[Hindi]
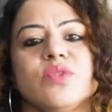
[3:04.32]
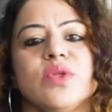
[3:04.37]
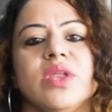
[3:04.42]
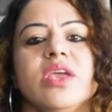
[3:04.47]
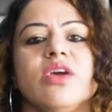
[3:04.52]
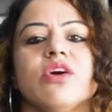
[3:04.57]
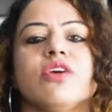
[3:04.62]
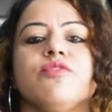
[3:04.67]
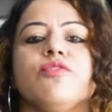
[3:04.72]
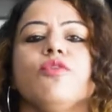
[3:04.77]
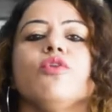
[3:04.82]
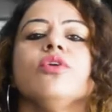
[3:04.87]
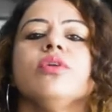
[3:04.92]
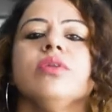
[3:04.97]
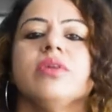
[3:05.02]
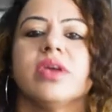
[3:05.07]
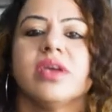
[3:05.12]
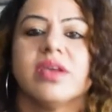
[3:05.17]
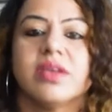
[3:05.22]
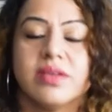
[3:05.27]
थ्री और फोर
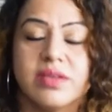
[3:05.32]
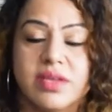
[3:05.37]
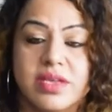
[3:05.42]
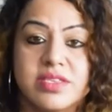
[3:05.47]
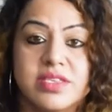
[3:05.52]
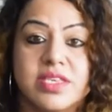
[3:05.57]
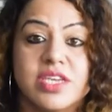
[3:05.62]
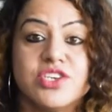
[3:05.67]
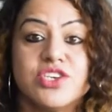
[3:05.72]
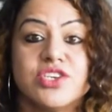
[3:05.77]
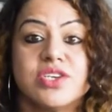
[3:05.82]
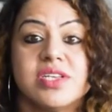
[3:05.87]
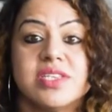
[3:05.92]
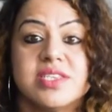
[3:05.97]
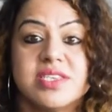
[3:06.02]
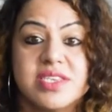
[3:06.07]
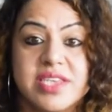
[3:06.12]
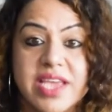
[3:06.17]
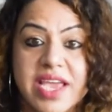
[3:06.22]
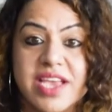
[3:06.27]
essential
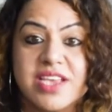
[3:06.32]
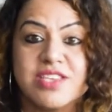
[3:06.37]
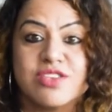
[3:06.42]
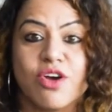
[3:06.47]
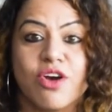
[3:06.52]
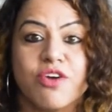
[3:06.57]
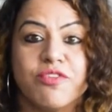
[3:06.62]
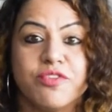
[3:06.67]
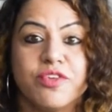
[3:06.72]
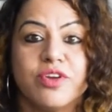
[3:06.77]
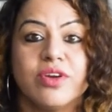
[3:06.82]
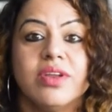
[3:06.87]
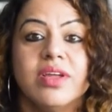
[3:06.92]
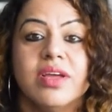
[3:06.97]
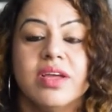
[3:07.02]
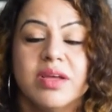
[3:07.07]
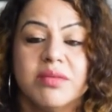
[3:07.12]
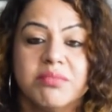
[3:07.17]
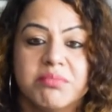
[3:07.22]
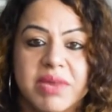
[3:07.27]
days of your
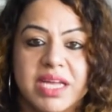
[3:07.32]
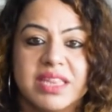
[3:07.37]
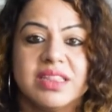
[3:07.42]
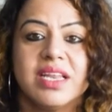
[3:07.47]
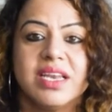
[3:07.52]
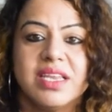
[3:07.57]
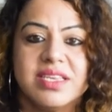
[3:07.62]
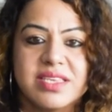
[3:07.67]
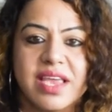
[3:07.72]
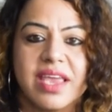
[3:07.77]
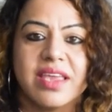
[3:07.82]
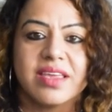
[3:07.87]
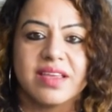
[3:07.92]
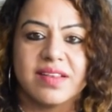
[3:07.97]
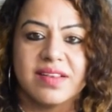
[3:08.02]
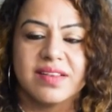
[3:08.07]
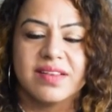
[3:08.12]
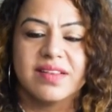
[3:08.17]
monthly cycle.